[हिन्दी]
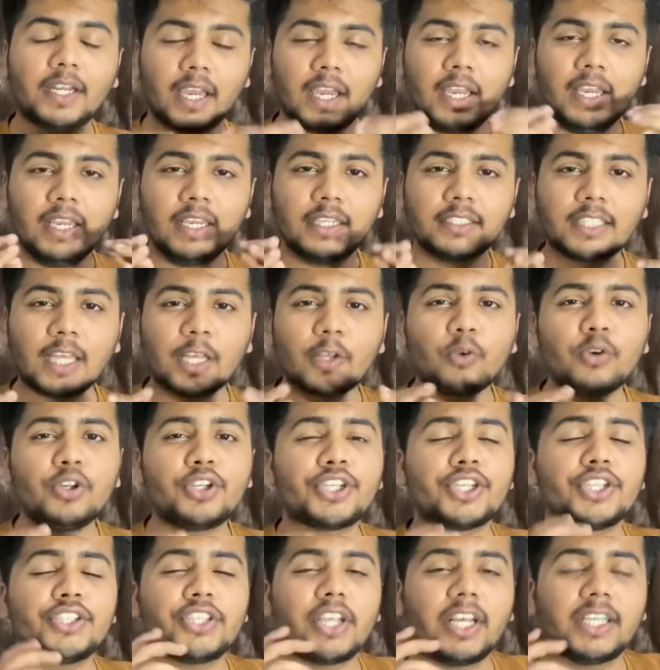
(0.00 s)
सर्कुलेशन
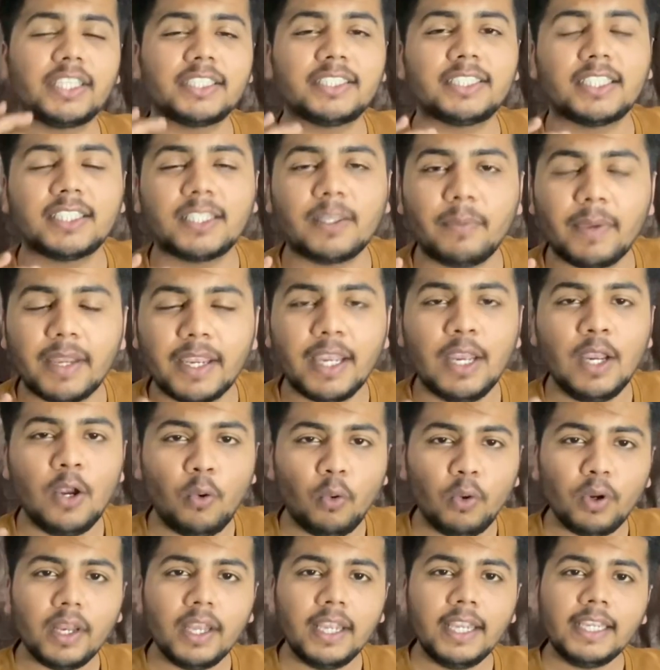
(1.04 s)
ज़्यादा से ज़्यादा है और
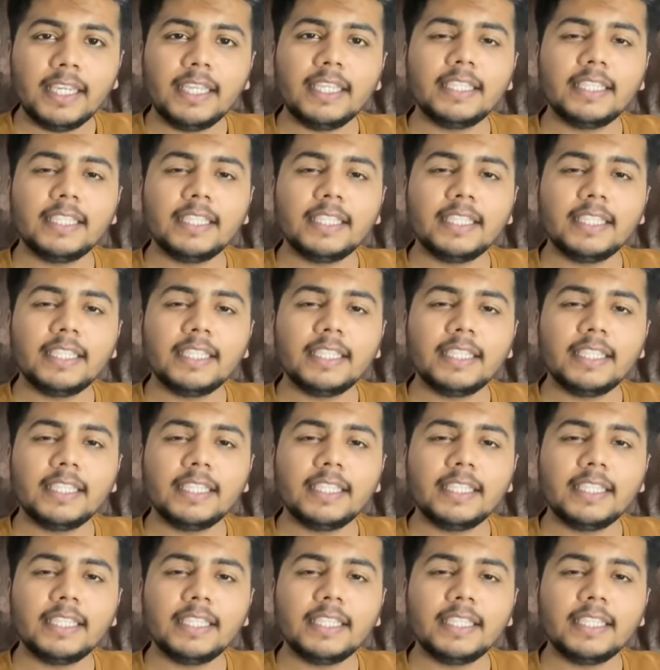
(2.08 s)
इस